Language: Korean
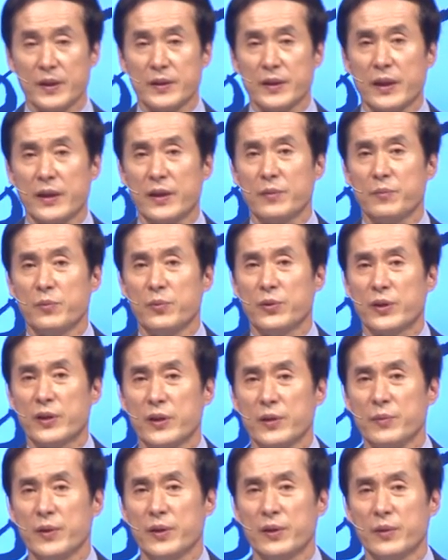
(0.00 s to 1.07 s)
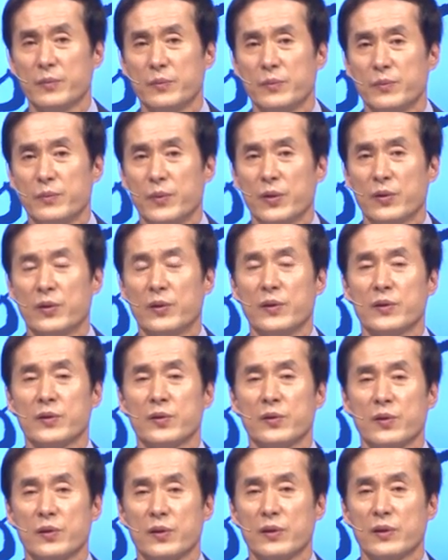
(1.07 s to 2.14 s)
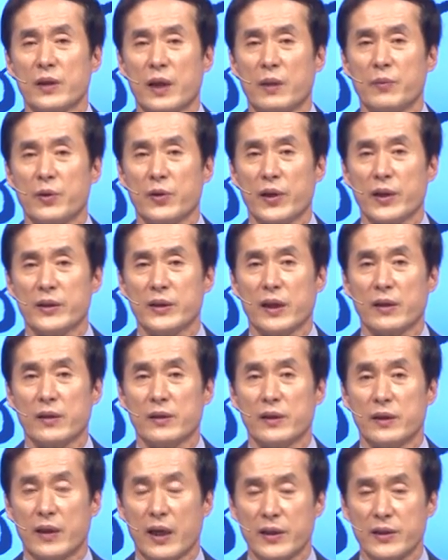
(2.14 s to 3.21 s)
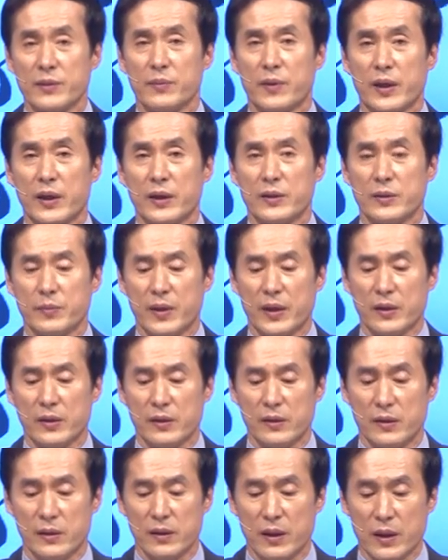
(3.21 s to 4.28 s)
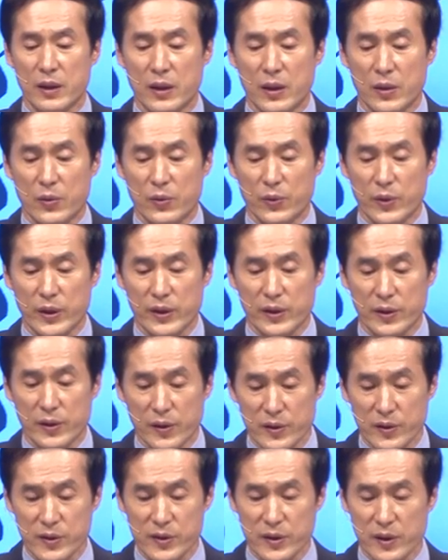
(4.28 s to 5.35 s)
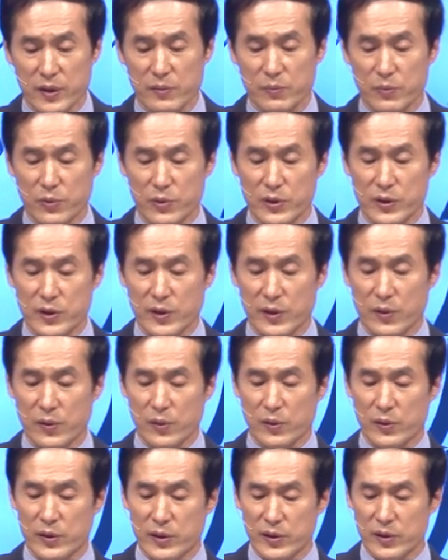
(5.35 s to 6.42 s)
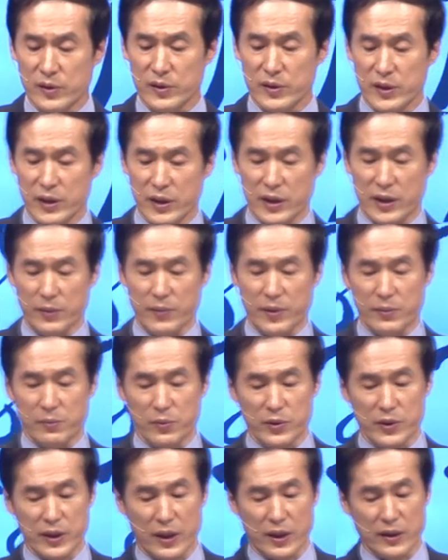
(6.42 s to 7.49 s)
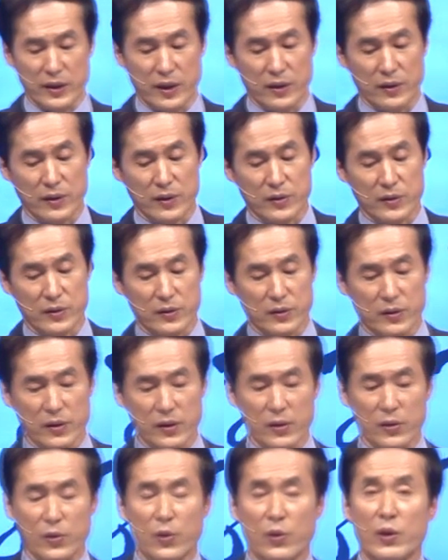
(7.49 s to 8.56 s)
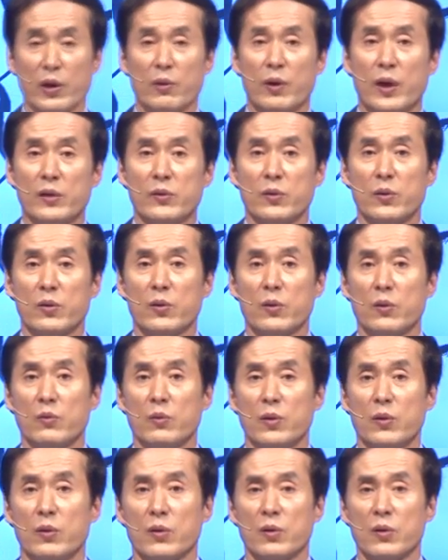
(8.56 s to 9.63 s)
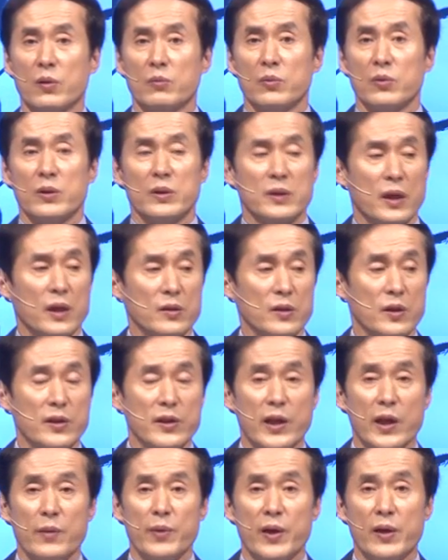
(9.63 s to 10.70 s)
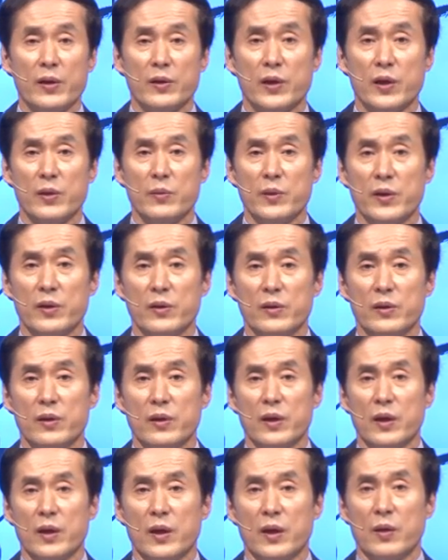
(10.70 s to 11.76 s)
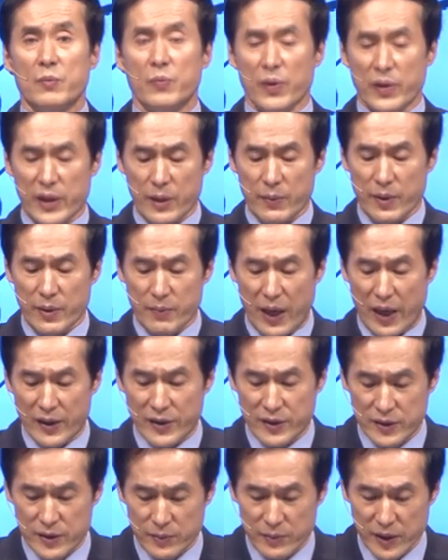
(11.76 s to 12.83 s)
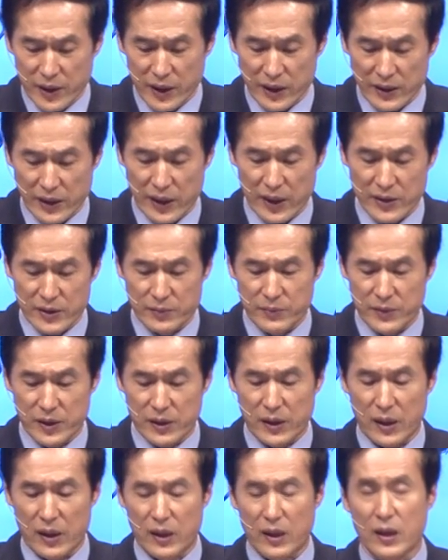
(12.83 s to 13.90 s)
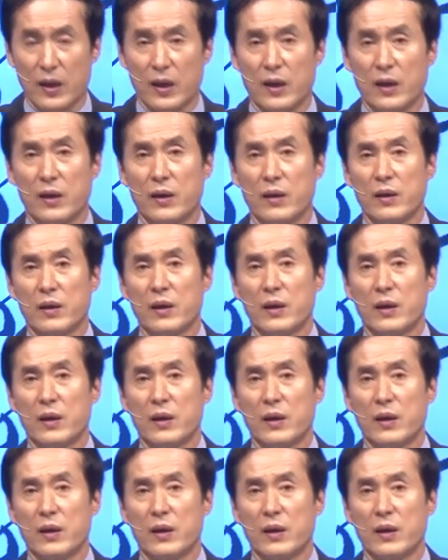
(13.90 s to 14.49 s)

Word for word: 자, 이런 묶이면은 뭐 그것으로 끝나면 괜찮은데 다시 말하지만 우리 영적인 문제로 이어지기 때문에 문제가 되는 거죠. 그러니까 교회 와도 그런 묶인 사람들 예배를 드리면은 뭐 예배 말씀이 깨달아집니까?